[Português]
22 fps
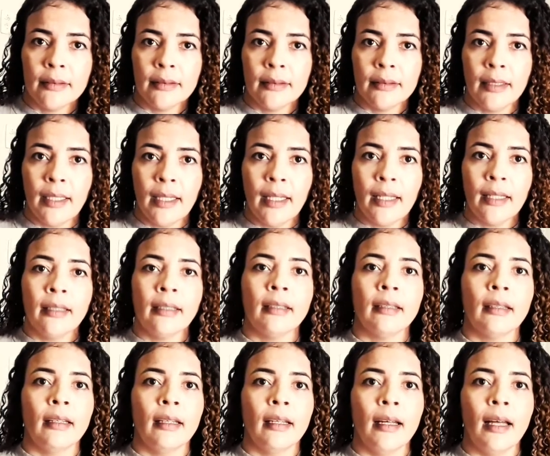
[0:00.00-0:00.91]
né,
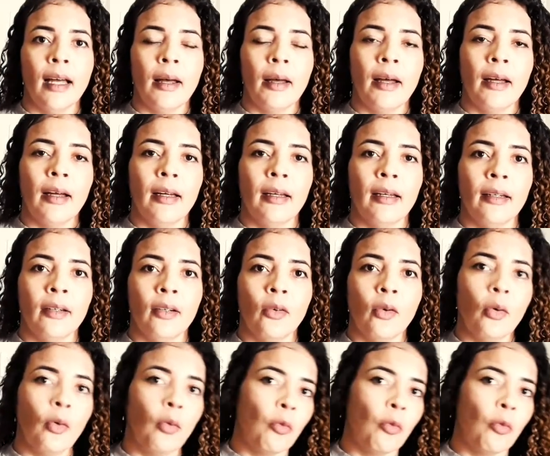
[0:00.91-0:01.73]
a, ou